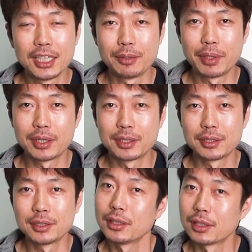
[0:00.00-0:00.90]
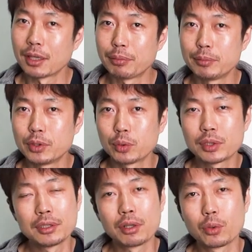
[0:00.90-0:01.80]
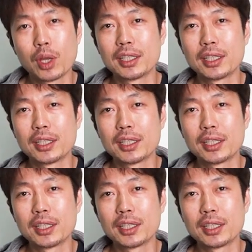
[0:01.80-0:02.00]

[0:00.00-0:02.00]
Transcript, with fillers: 이벤트 상품을 좀 큰 것도